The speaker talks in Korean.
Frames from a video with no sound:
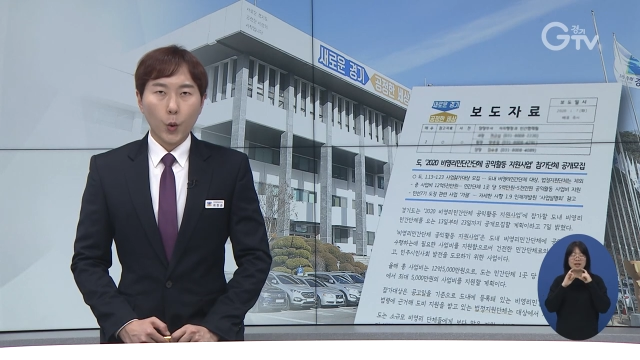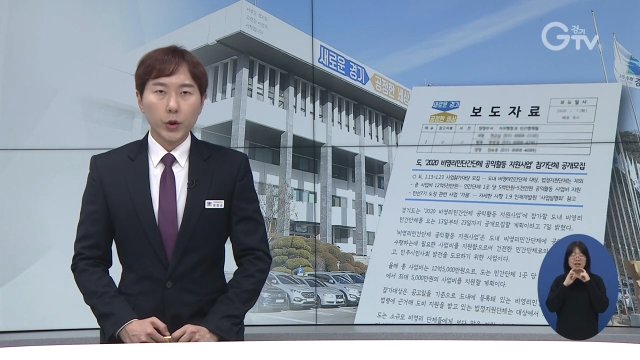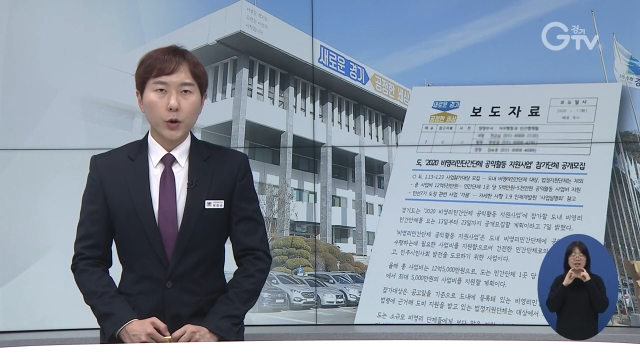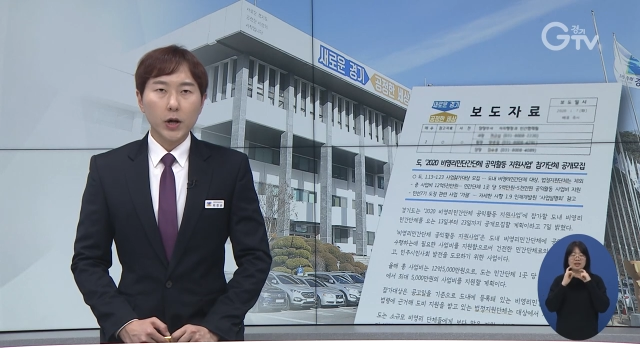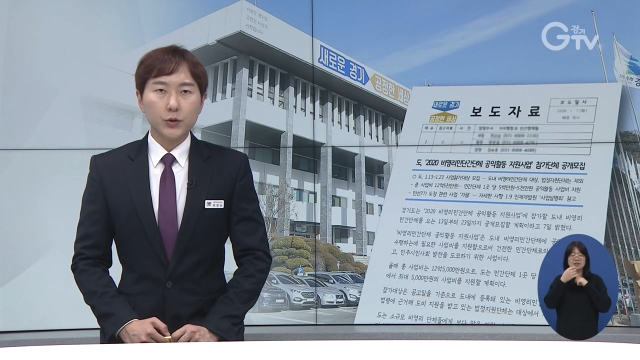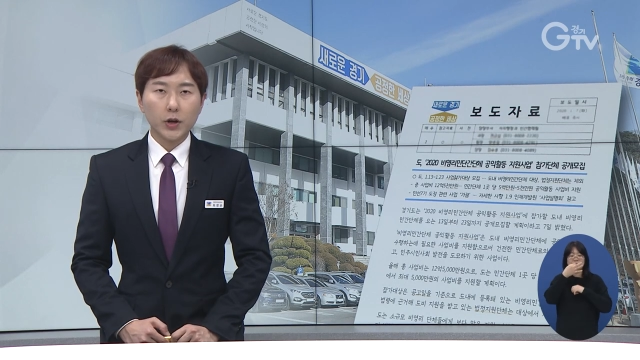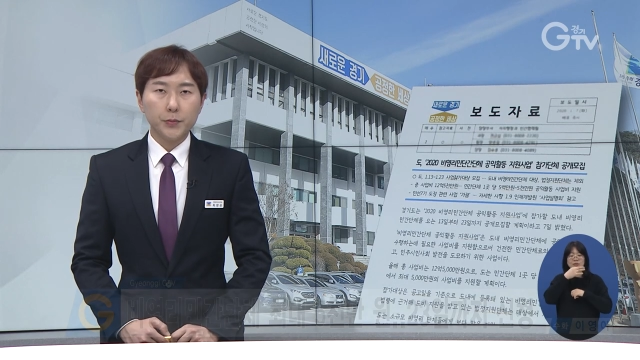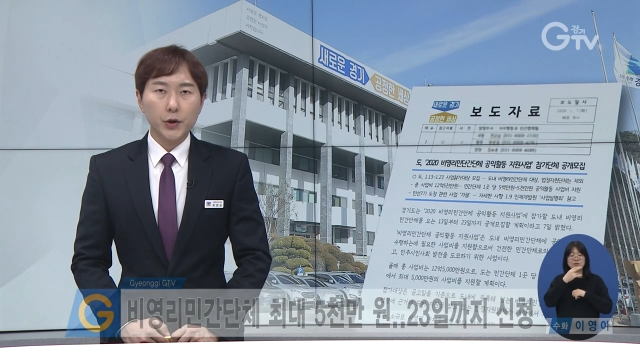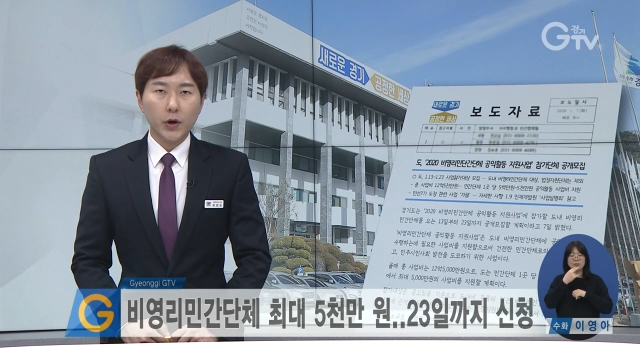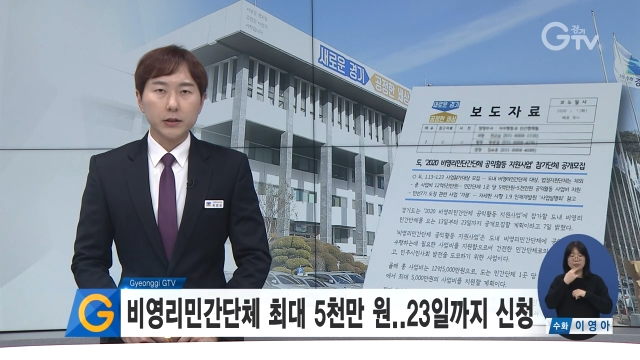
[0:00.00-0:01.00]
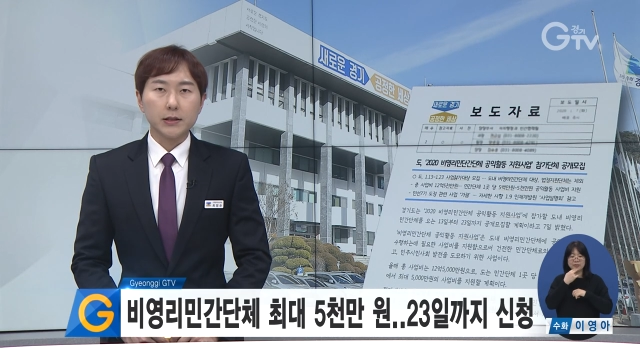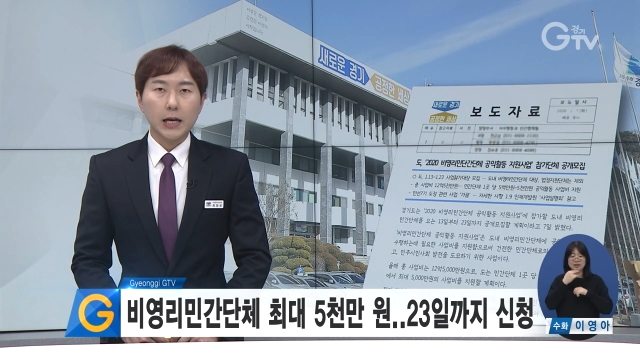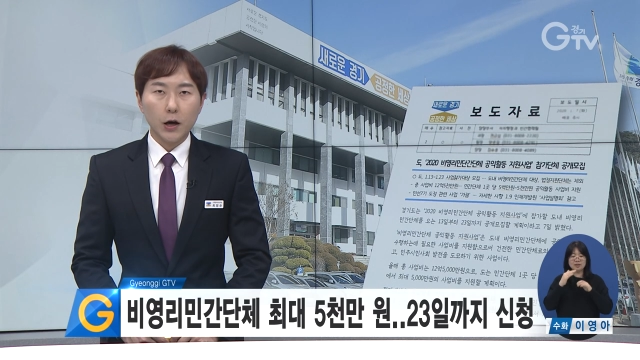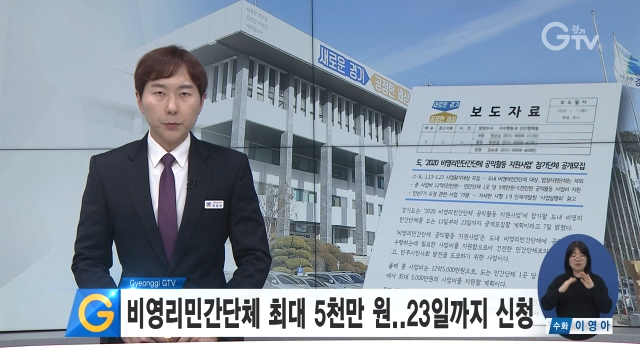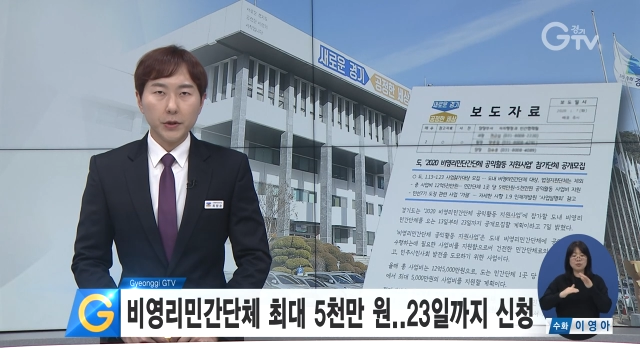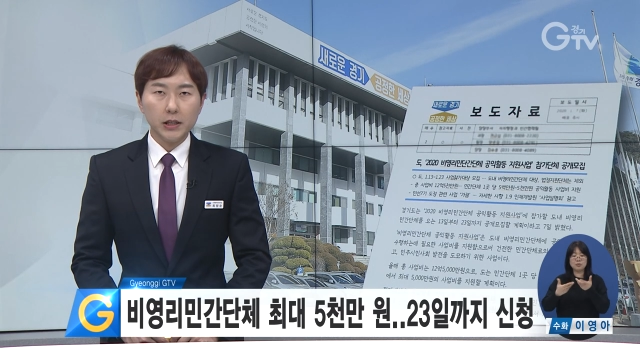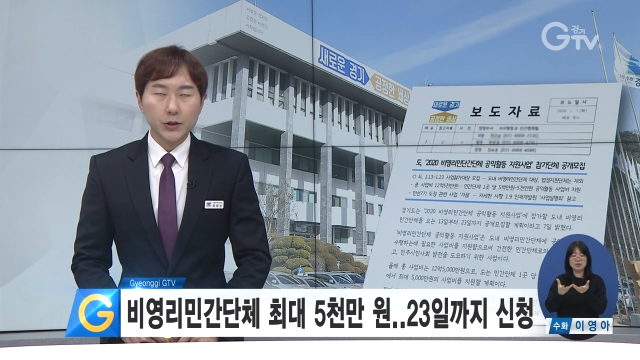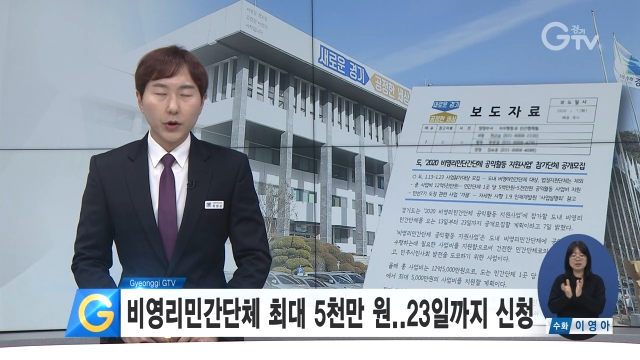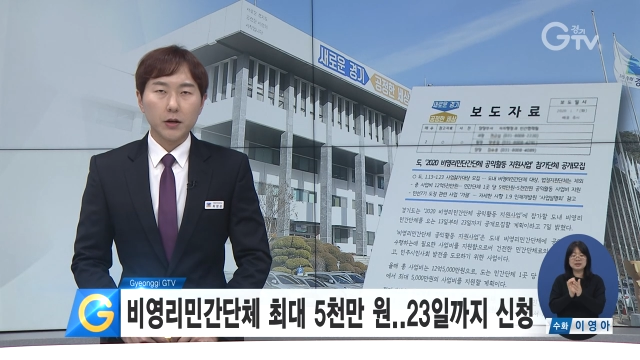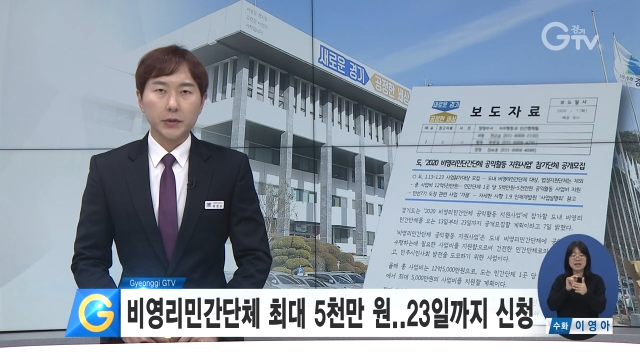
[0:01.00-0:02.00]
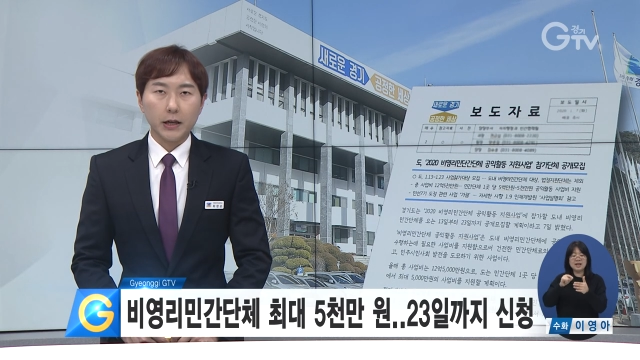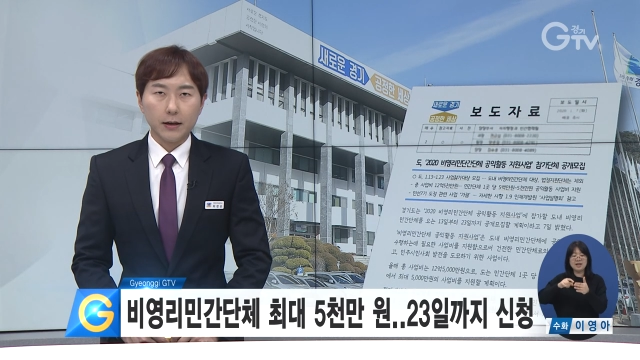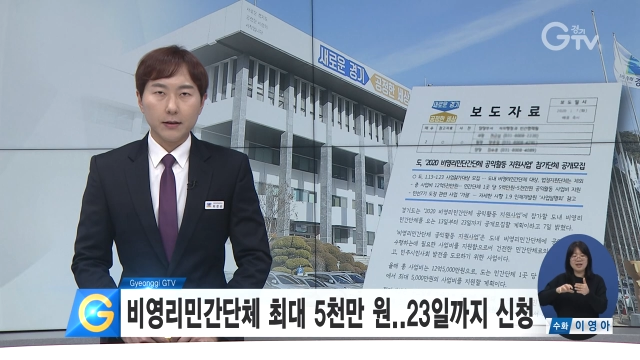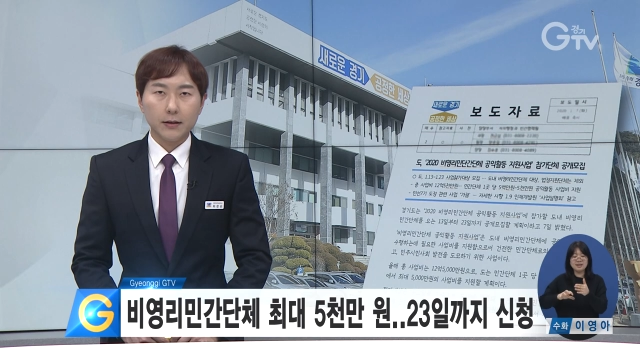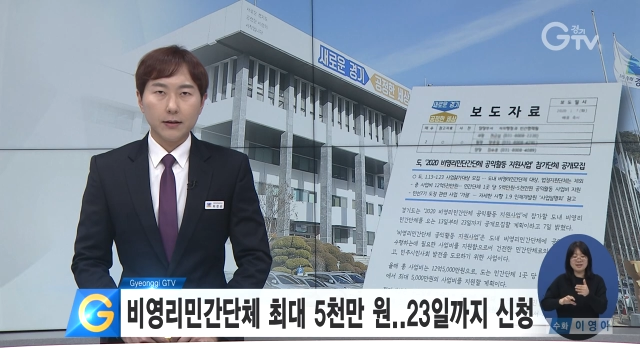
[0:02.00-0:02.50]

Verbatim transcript: 공익활동에 필요한 사업비를 지원합니다.